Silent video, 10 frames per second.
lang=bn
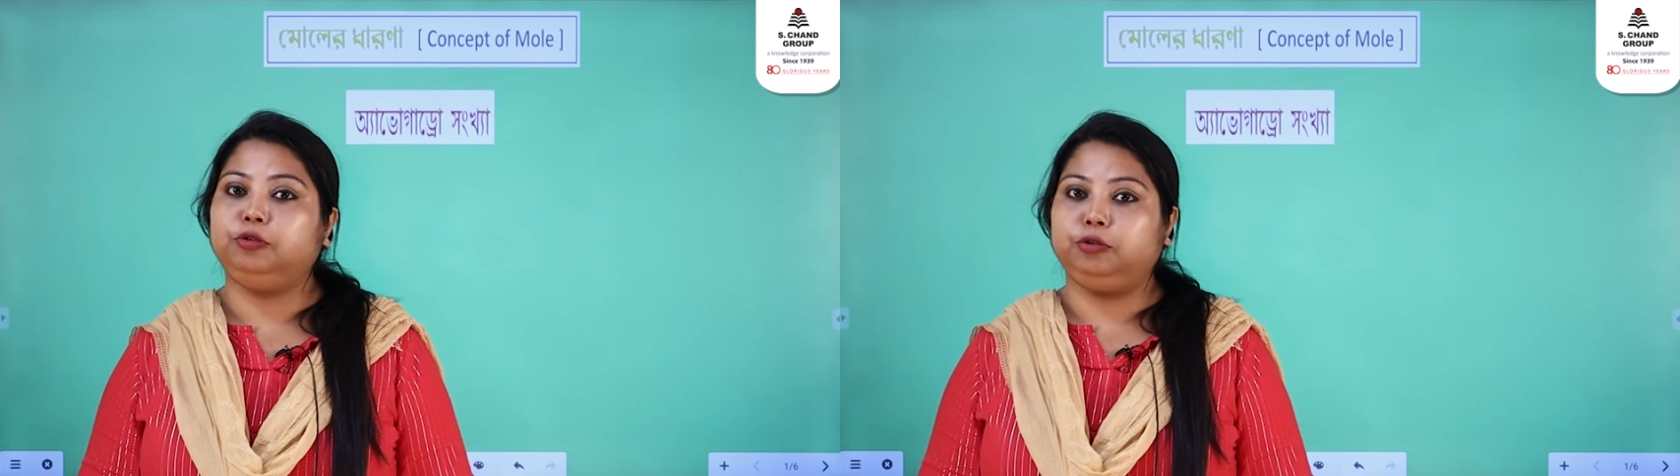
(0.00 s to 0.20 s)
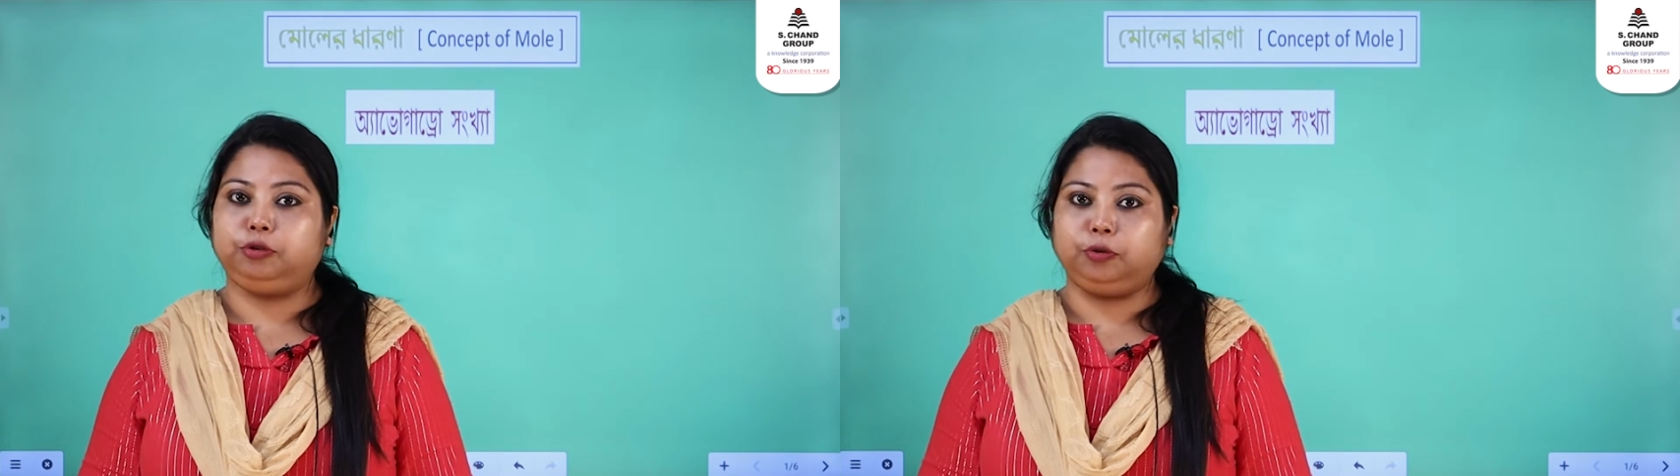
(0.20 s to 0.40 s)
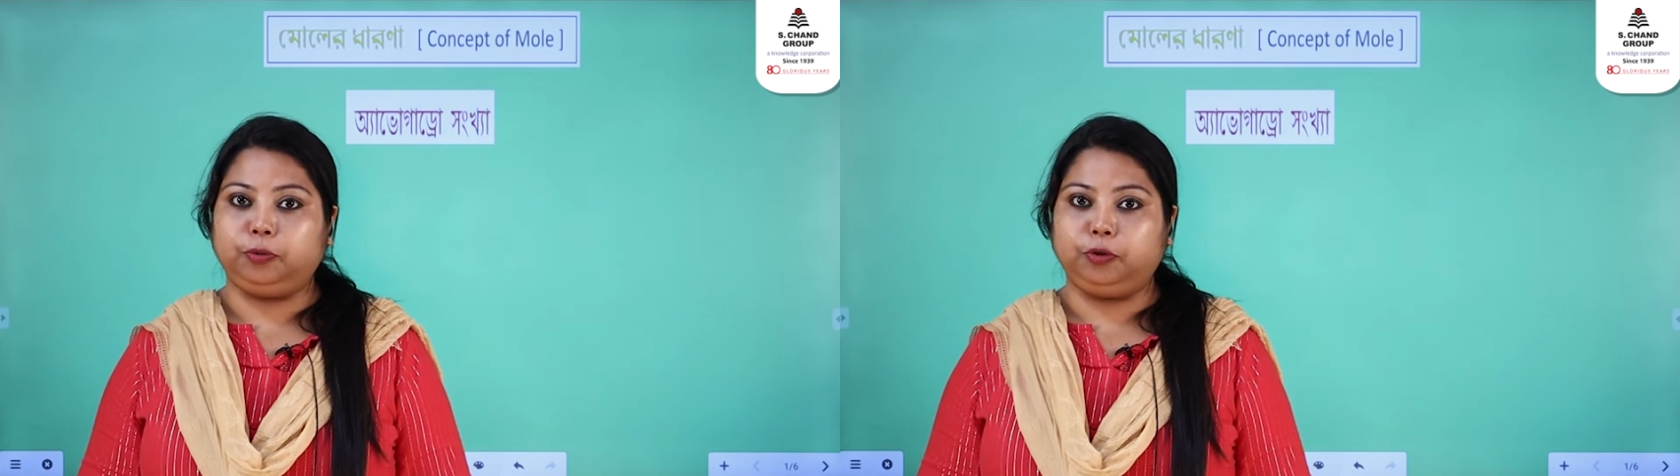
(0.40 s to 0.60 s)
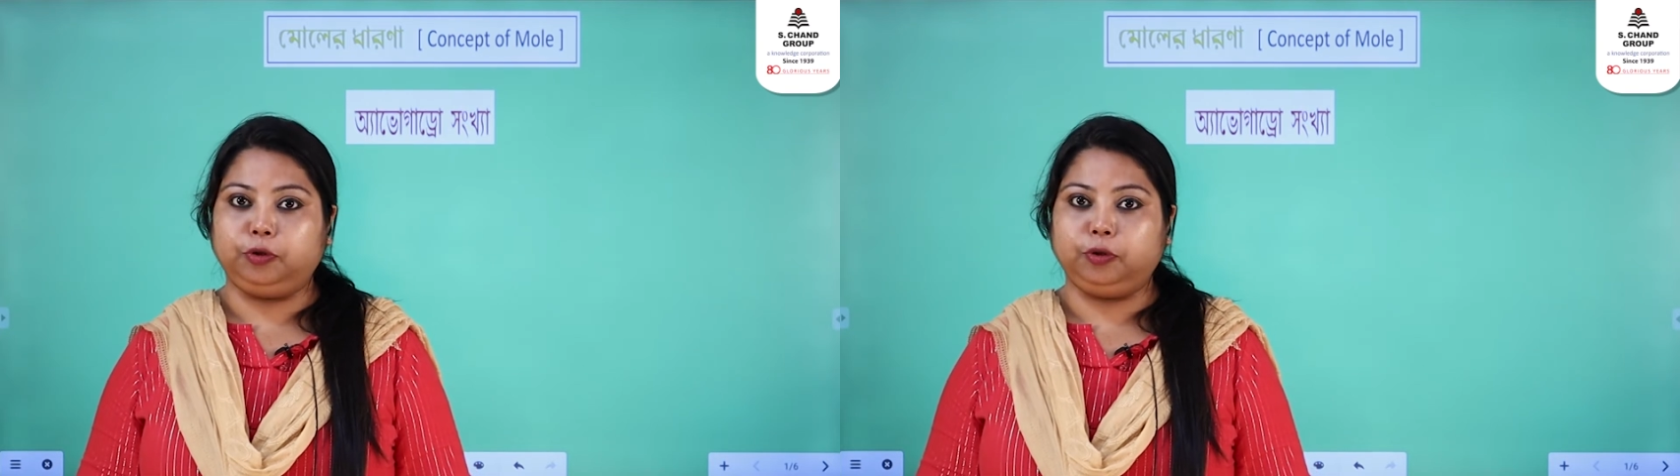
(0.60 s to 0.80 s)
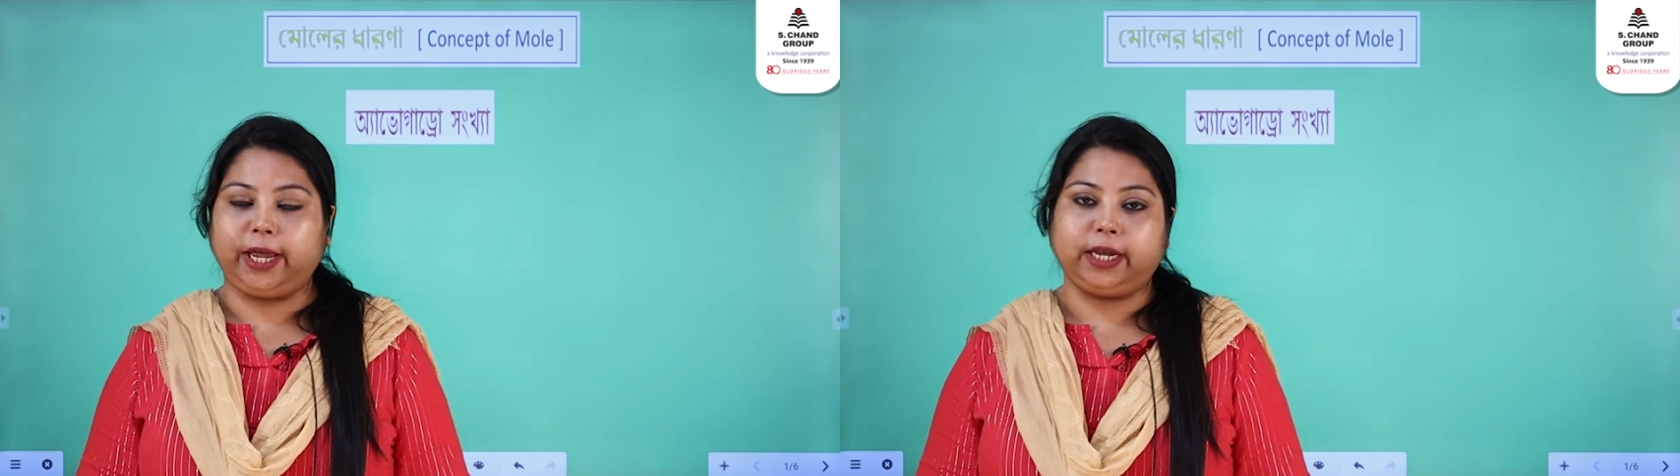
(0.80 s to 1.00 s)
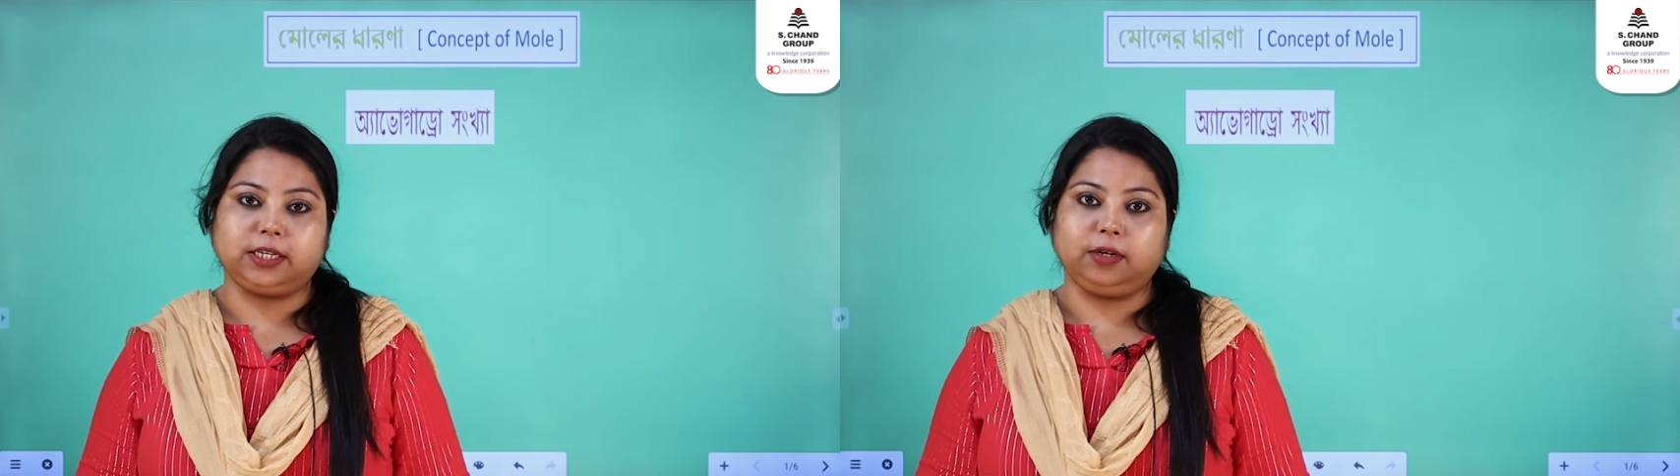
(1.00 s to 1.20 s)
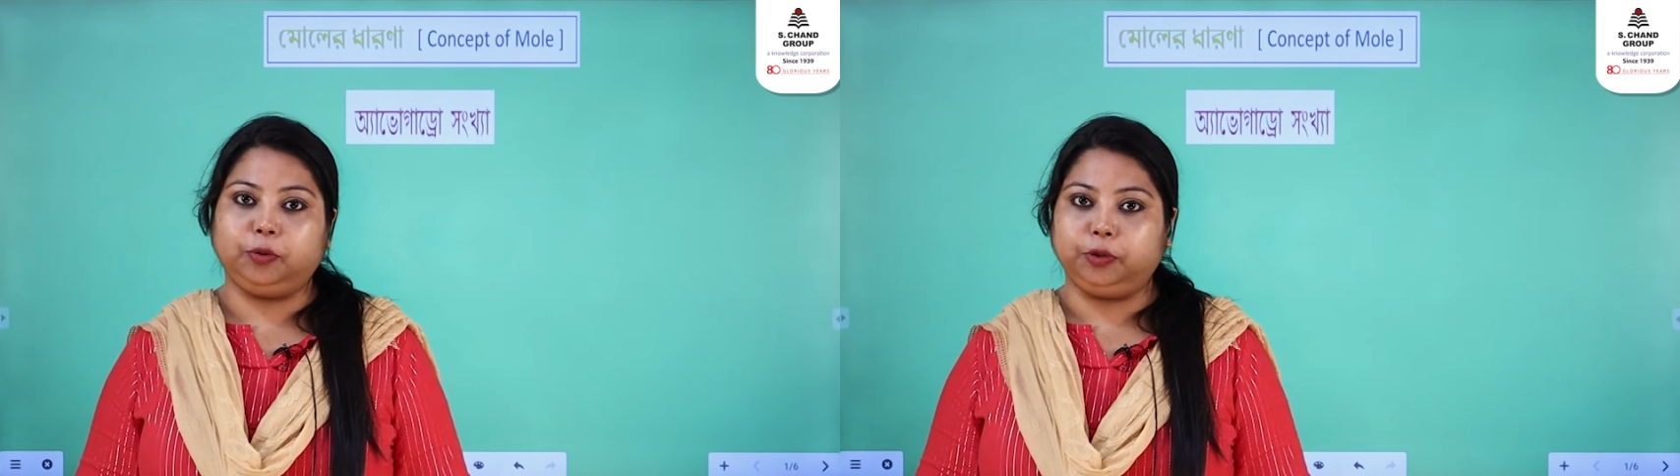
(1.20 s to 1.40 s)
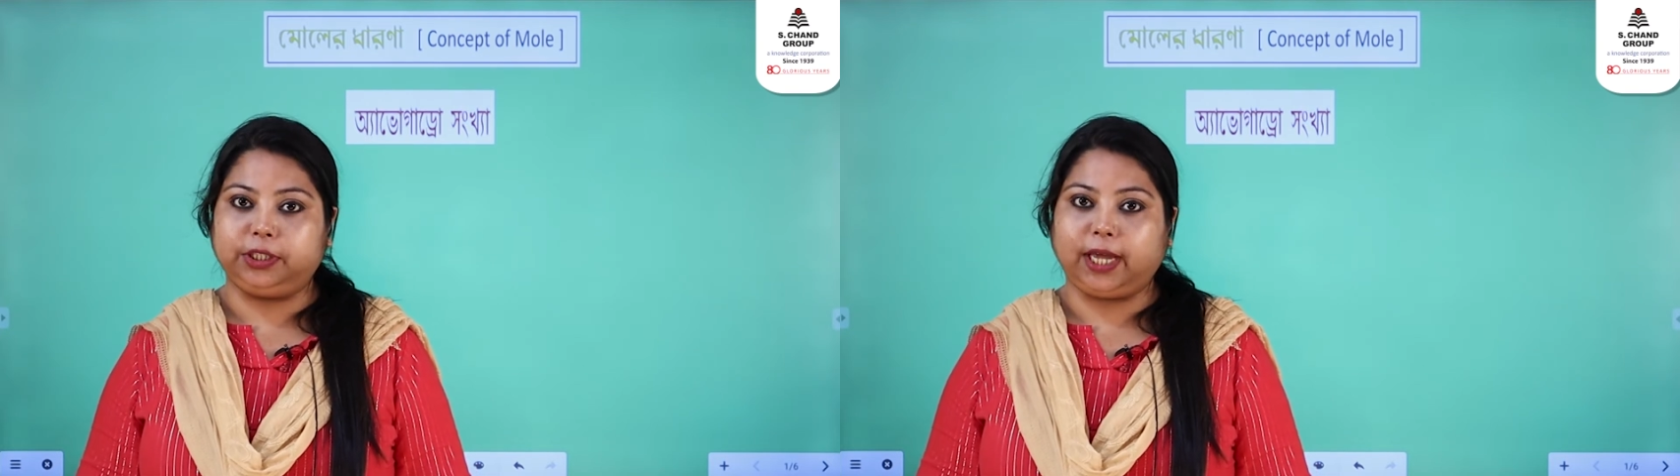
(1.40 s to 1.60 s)
গুরুত্বপূর্ণ একটা
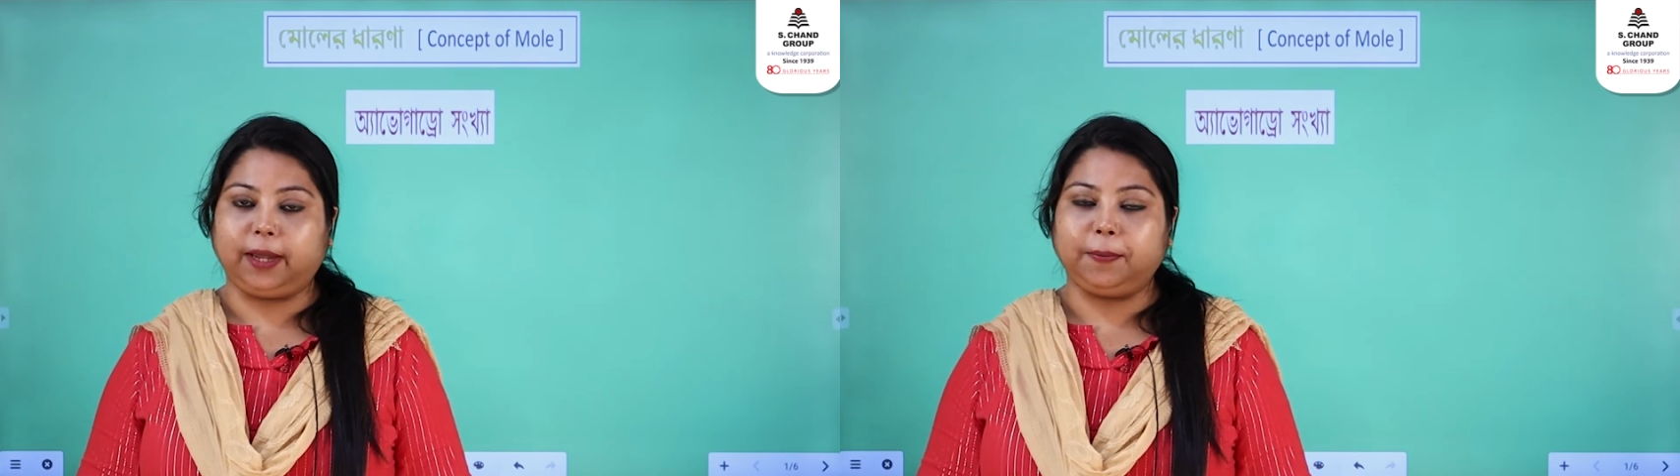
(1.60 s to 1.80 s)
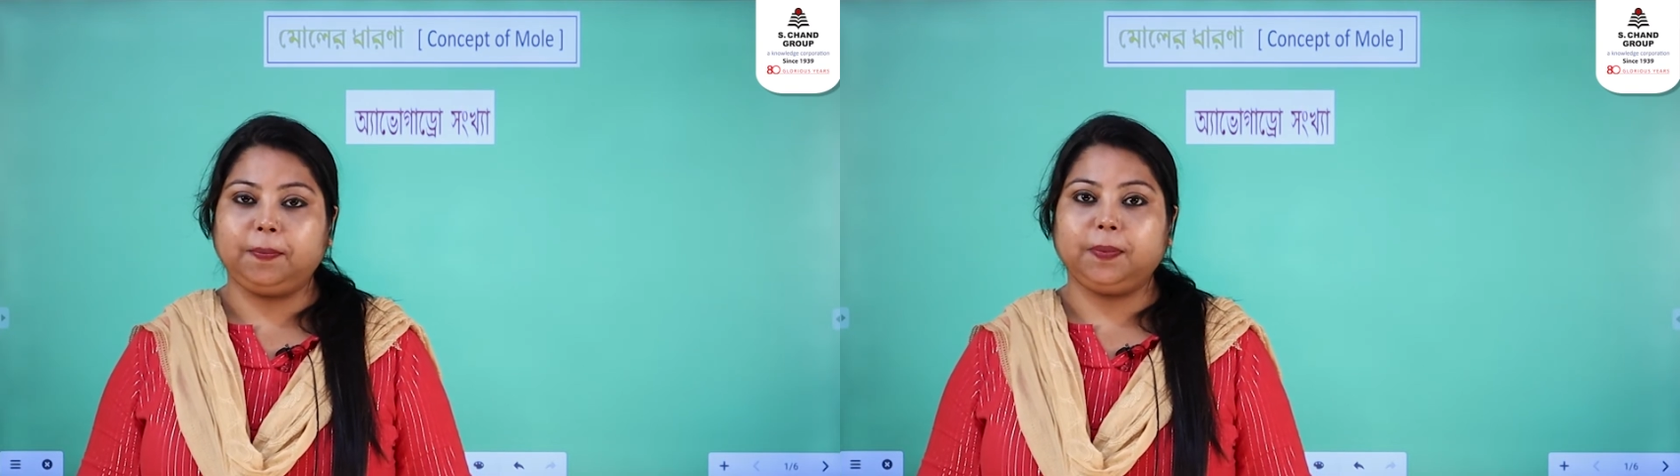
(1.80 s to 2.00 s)
অধ্যায়